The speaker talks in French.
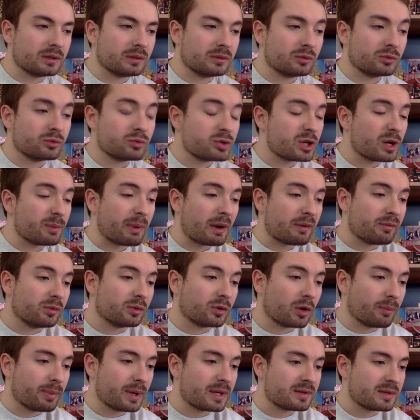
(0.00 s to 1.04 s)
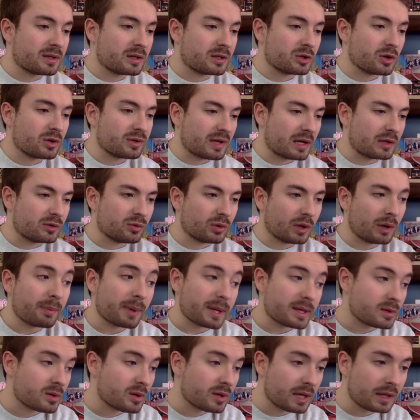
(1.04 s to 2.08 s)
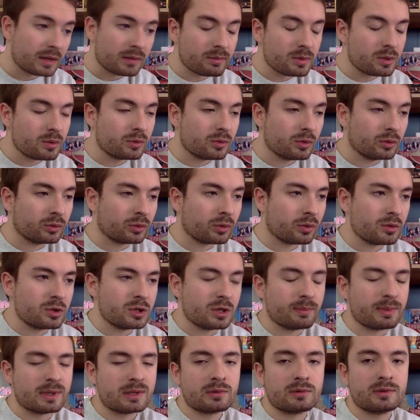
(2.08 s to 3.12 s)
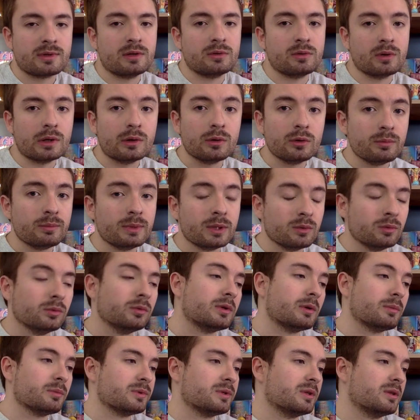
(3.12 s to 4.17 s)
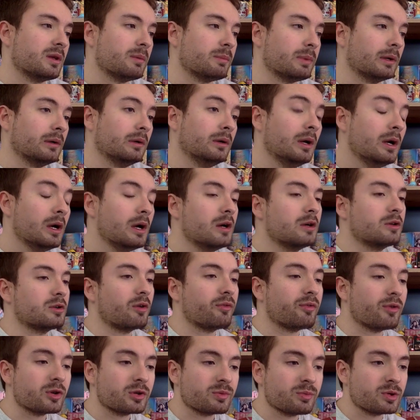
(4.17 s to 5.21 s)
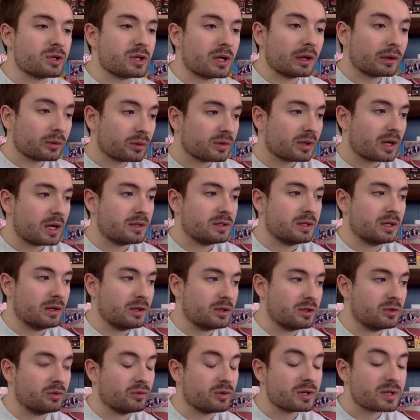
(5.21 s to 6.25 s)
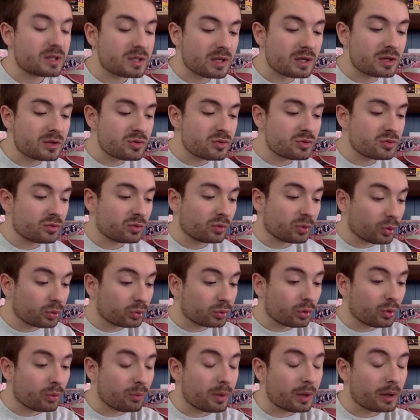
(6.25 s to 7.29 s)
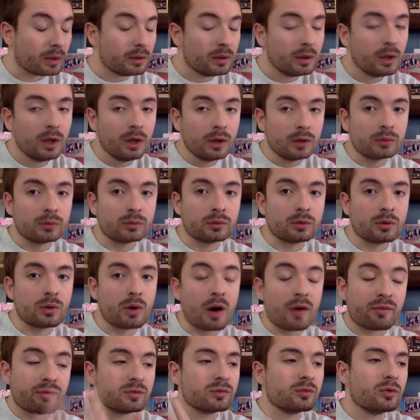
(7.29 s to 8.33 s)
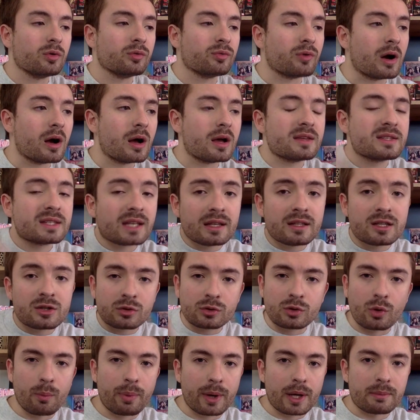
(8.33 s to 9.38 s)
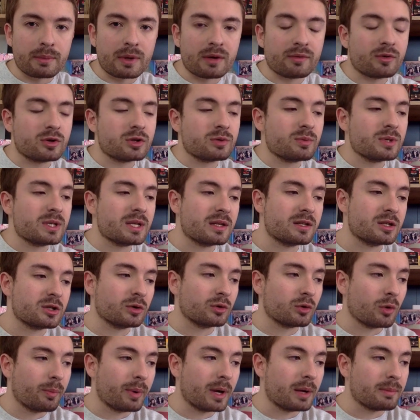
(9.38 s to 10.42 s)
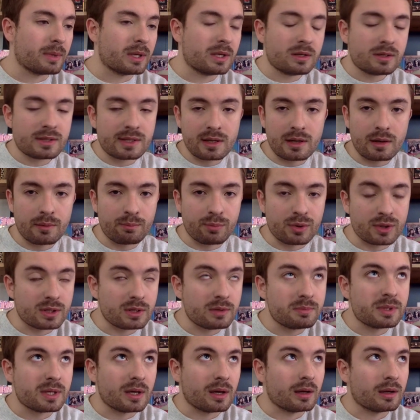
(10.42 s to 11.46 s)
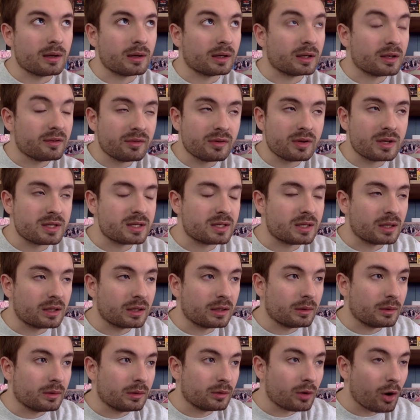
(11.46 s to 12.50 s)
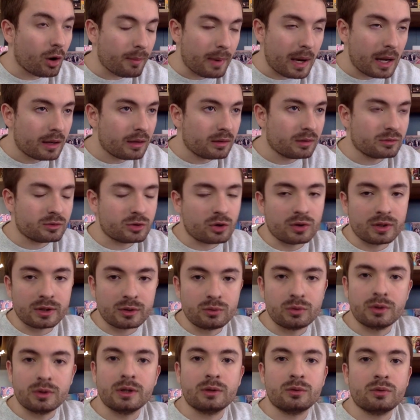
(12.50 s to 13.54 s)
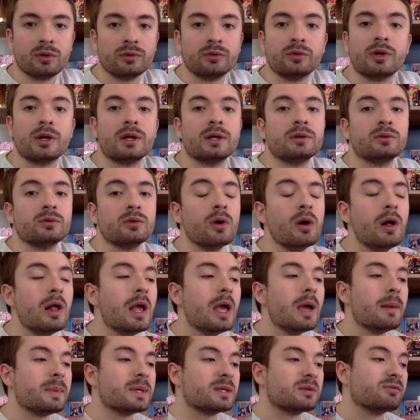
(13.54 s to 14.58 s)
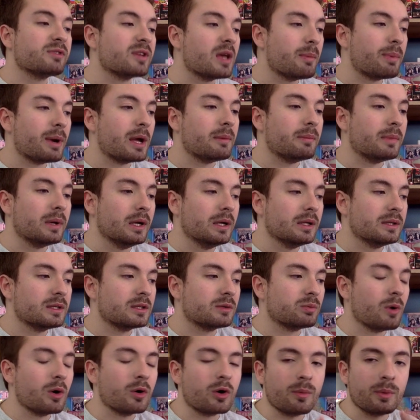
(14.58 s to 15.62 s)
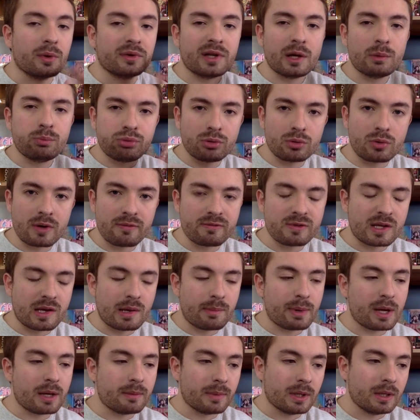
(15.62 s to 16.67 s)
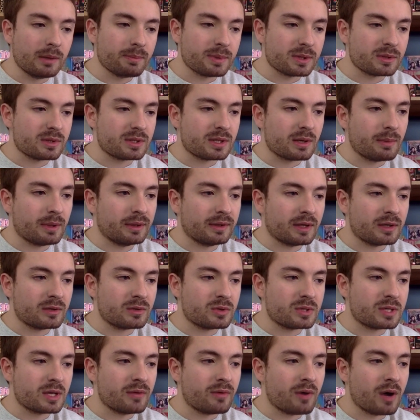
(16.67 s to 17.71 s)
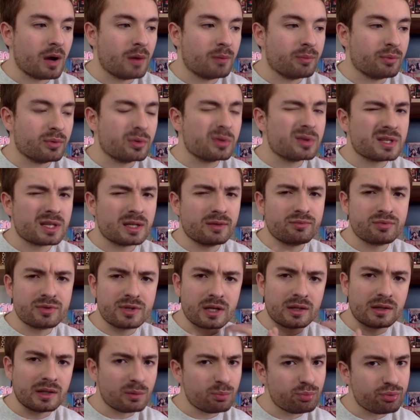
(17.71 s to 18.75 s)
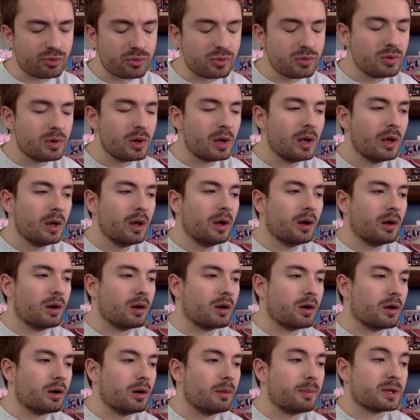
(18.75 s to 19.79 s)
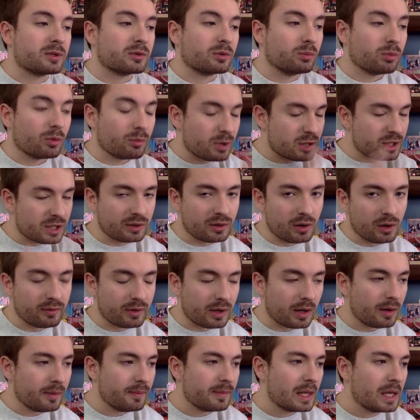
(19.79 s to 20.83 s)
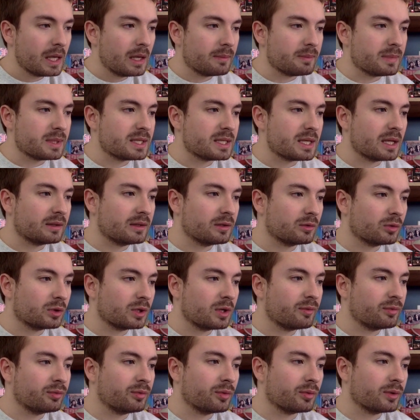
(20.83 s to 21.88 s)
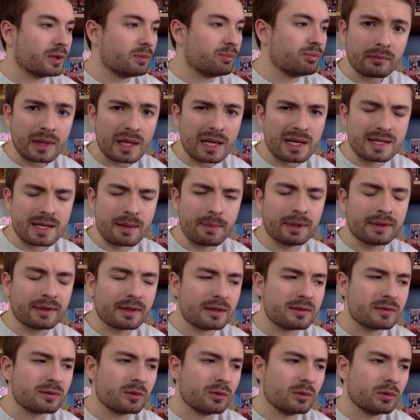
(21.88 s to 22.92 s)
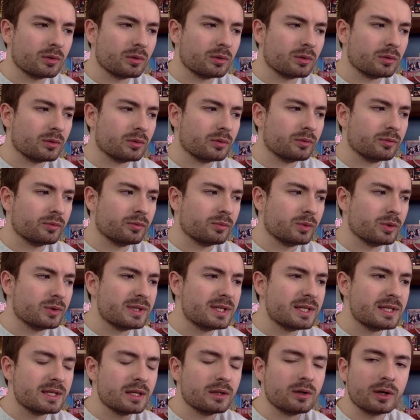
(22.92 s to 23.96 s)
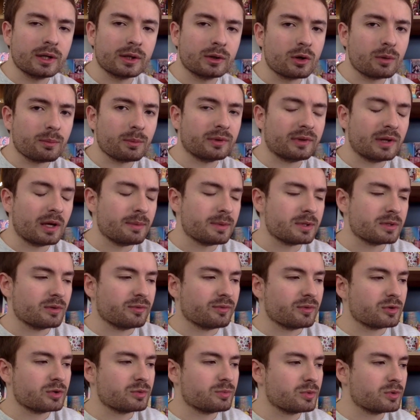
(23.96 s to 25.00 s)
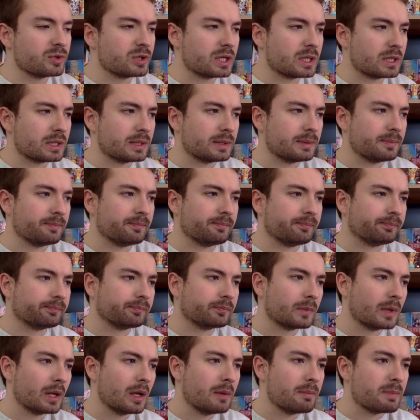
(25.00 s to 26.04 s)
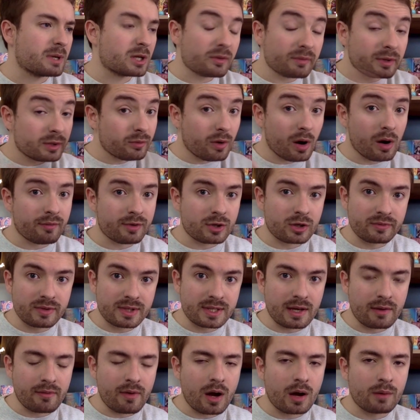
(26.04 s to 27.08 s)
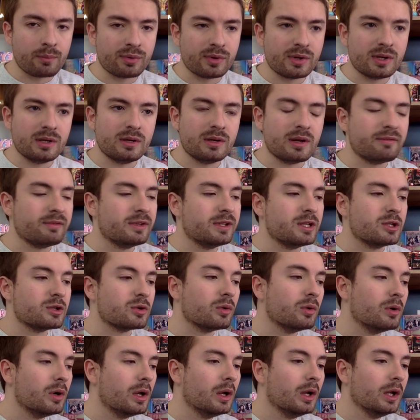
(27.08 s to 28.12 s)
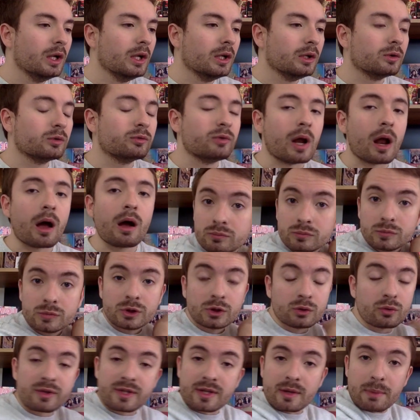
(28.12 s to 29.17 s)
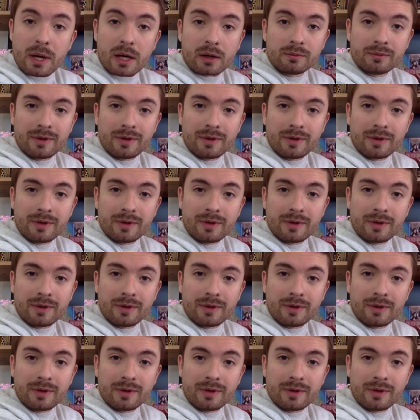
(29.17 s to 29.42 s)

du coup, j'ai pas vu le temps passer. Genre, ça a duré presque 4 minutes le truc. J'ai l'impression que ça duré 1 minute tellement c'était bien. Genre, franchement, j'ai rien d'autre à dire. J'ai trouvé que c'était juste trop trop bien. Donc, euh, à vous de voir. Est-ce qu'il y a des gens qui ont pas aimé Franchement, s'il y a des gens qui ont pas aimé, c'est possible, ça arrive et c'est normal. Genre, les goûts et les couleurs sont dans la nature. Mais si vous avez pas aimé, dites-moi en commentaire pourquoi vous avez pas aimé. Parce que ça m'intéresse de savoir un peu ce qui vous a déplu. Euh, parce que bon, moi j'adore, voilà. Mais s'il y a des trucs qui vous ont déplu, ça m'intéresse que vous me le disiez dans les commentaires parce que franchement j'ai bah, J'ai envie de voir, j'ai envie de savoir un peu l'avis des gens. Donc voilà, j'ai trouvé ça bien.